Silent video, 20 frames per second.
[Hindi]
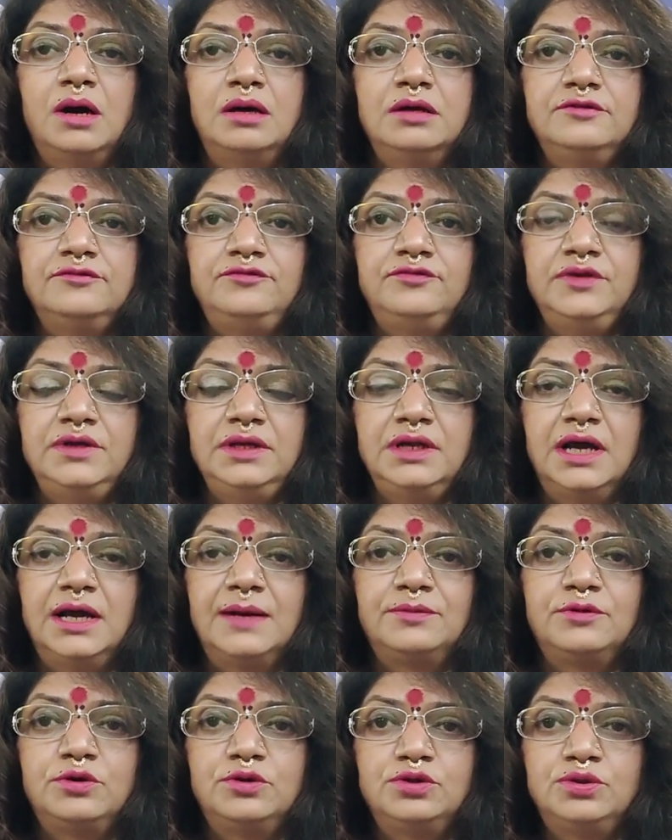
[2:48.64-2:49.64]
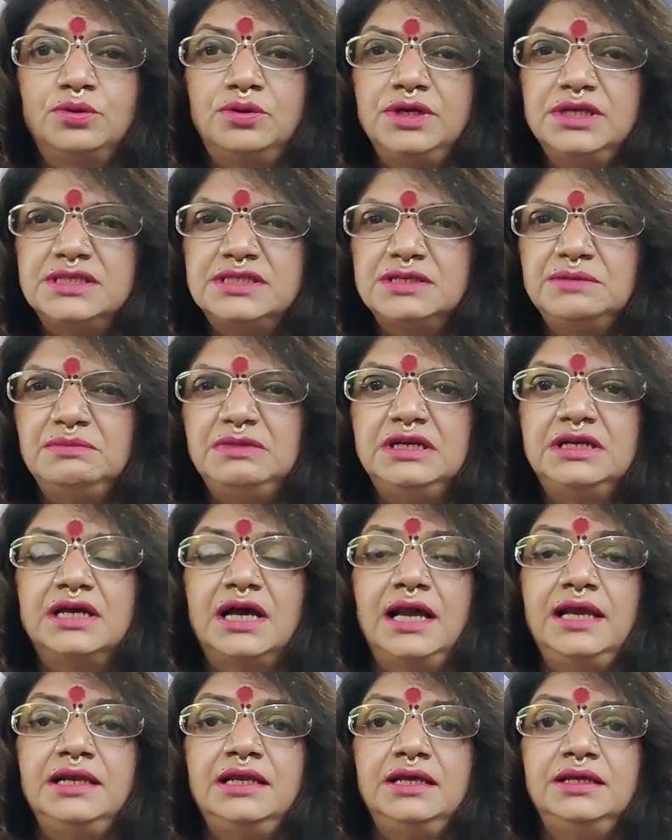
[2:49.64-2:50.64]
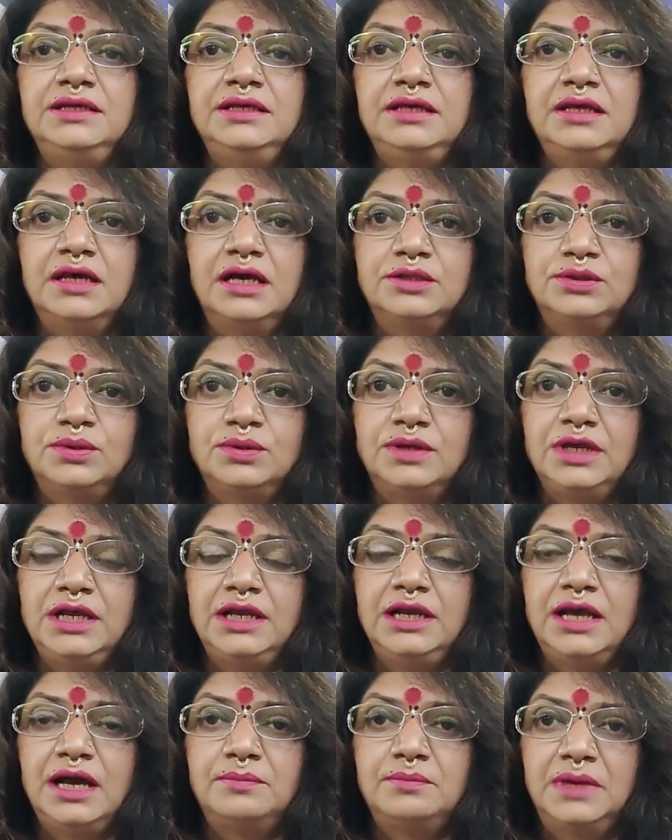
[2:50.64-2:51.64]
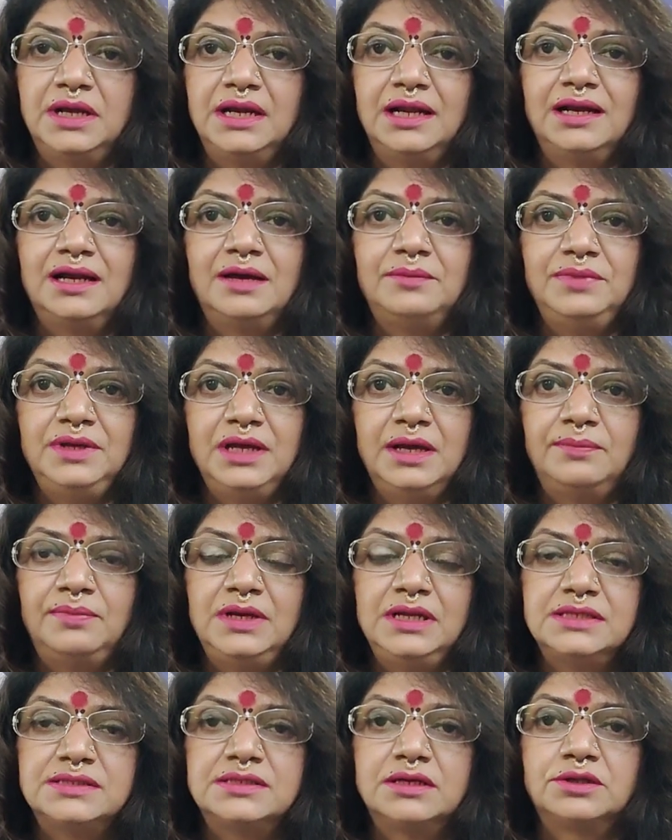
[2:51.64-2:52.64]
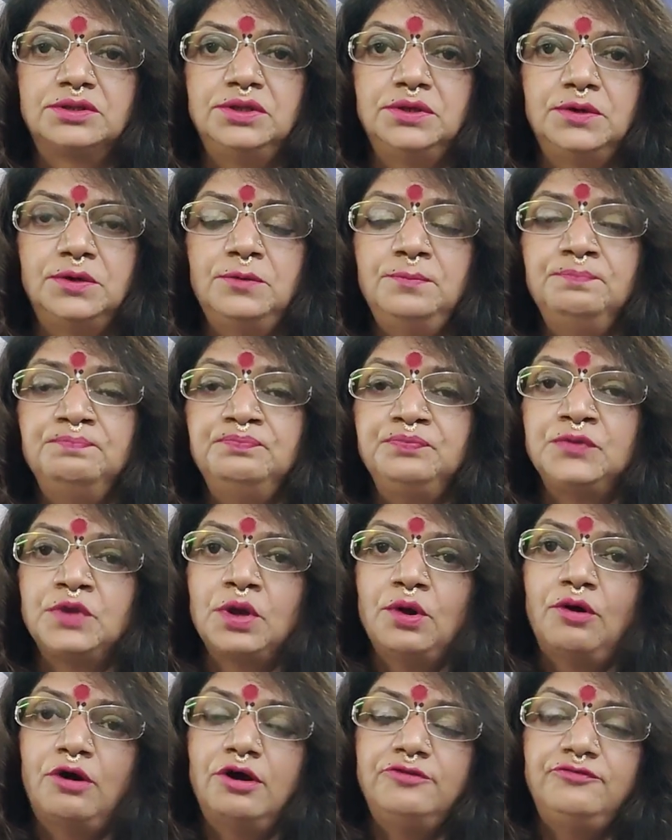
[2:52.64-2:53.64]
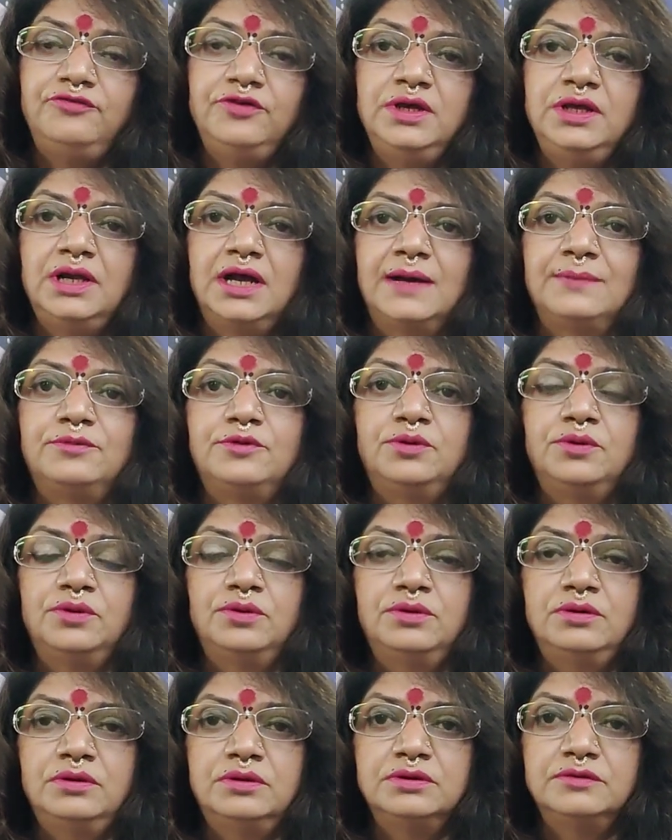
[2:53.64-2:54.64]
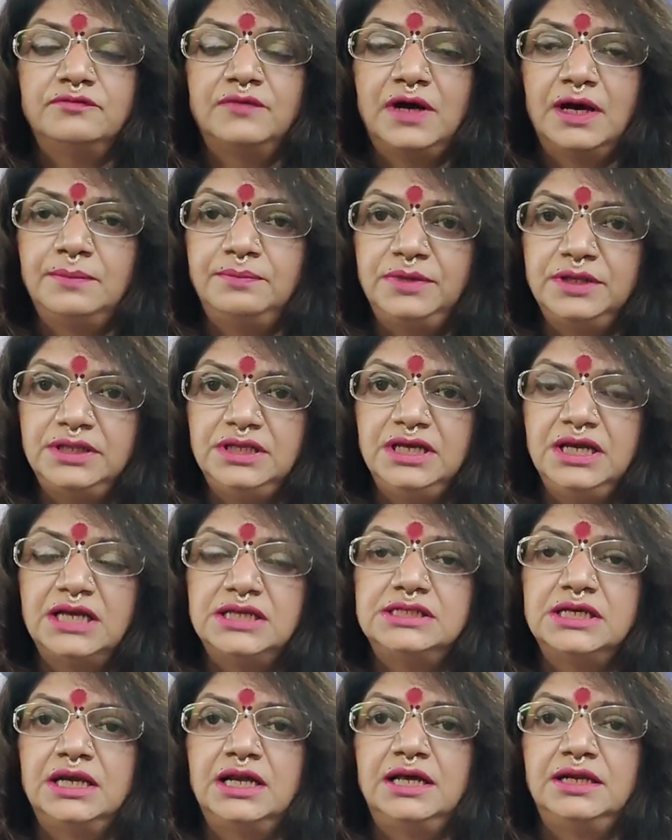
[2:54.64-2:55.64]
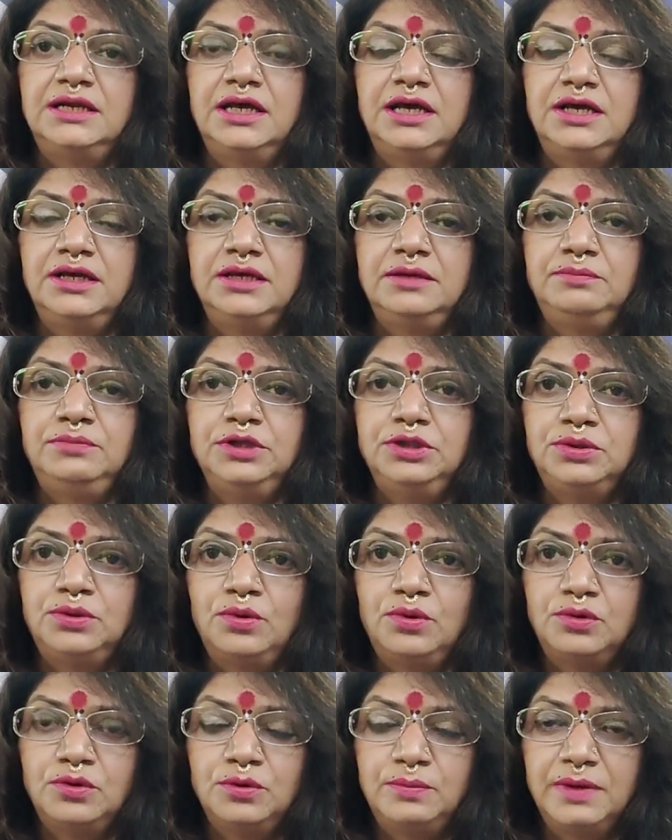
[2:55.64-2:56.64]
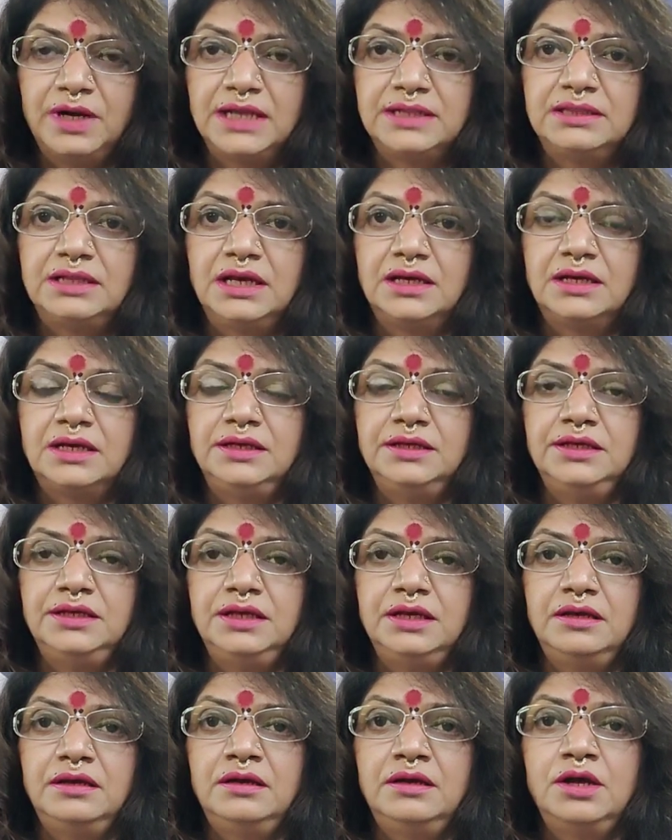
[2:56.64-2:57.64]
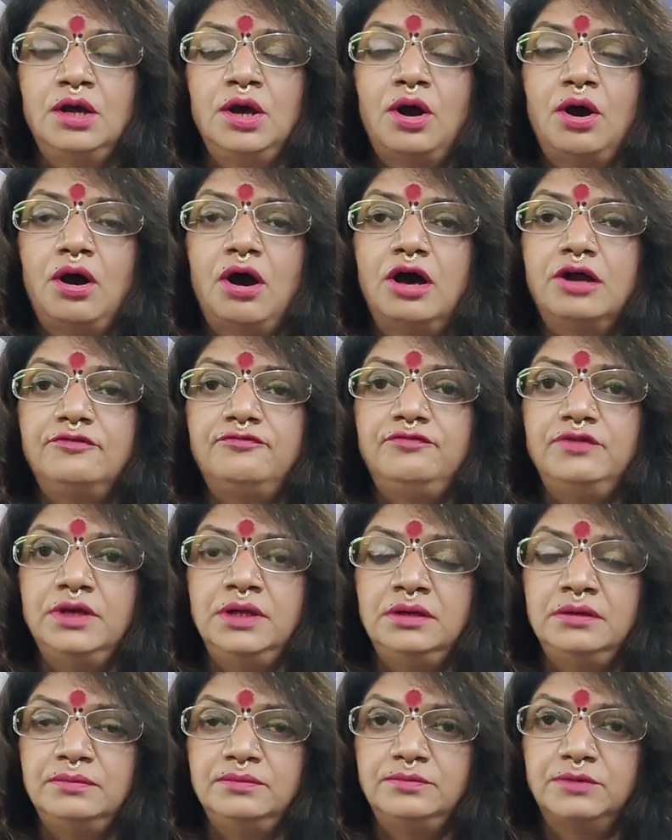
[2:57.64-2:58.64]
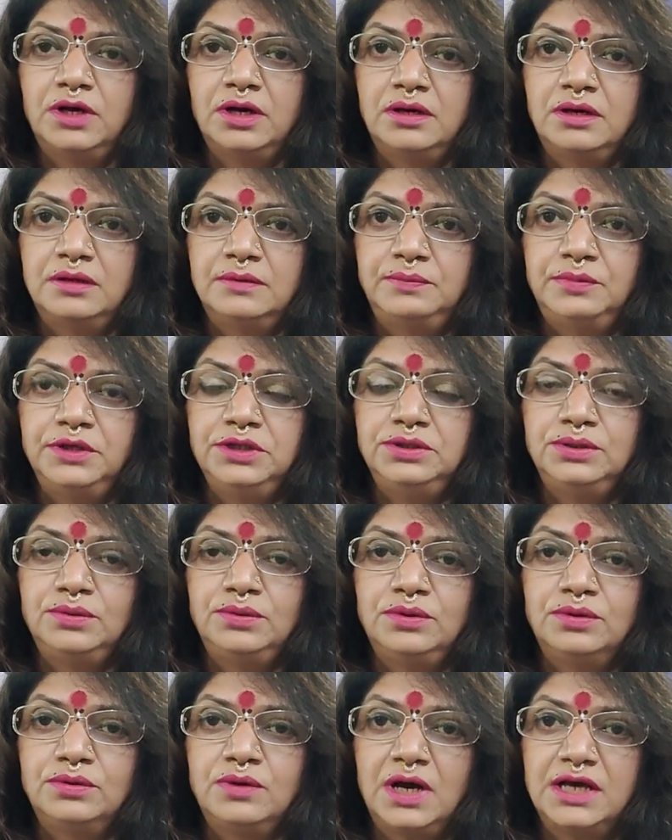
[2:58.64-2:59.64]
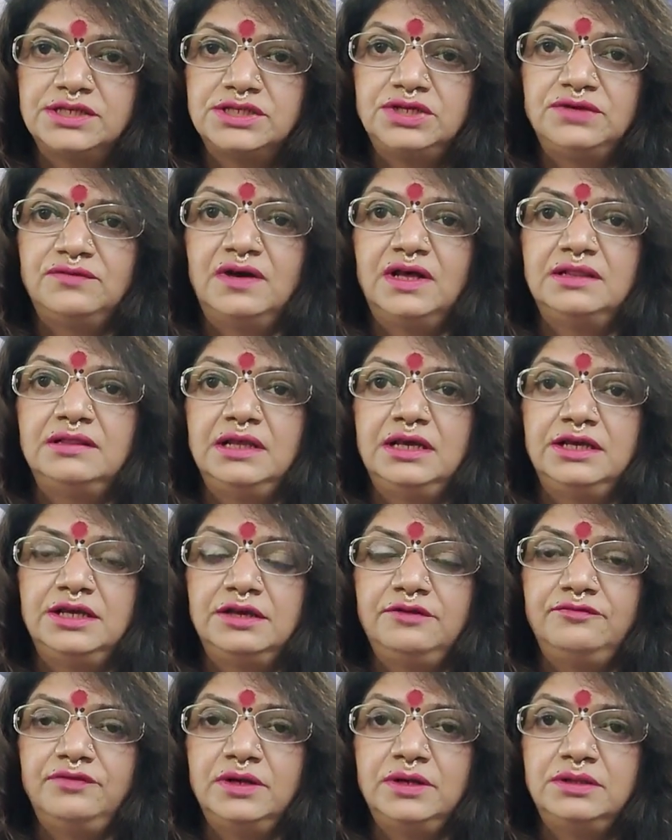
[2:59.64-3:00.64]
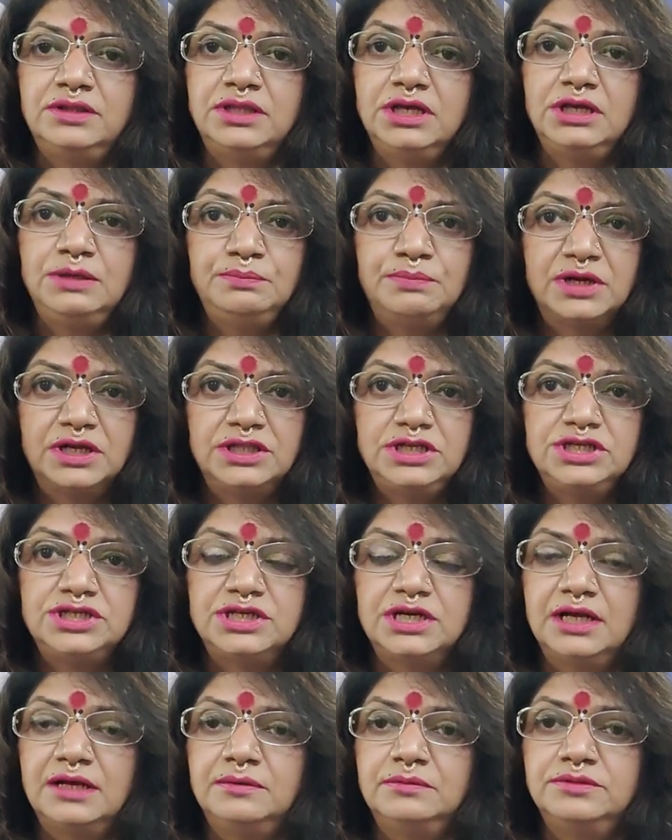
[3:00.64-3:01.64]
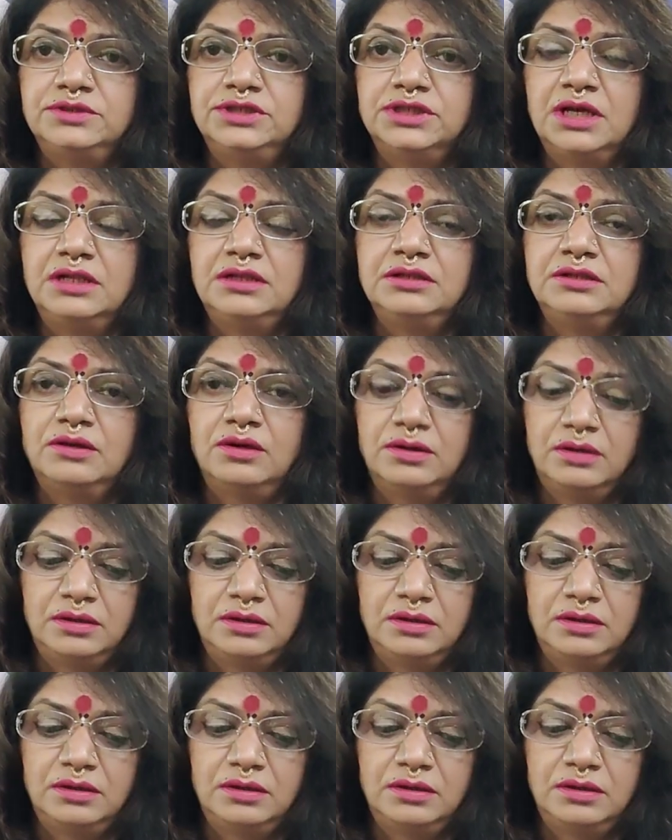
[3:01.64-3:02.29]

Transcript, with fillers: और फिर आपको थोड़ी सी मिठाई लेनी है या तो केला बनाना भी आप ले सकते हो और फिर आपको वहाँ पे दिया जलाना है पितरुओं को प्रार्थना करनी है और फिर पितरुओं को आशीर्वाद लेके फिर तीन प्रदीक्षिणा जल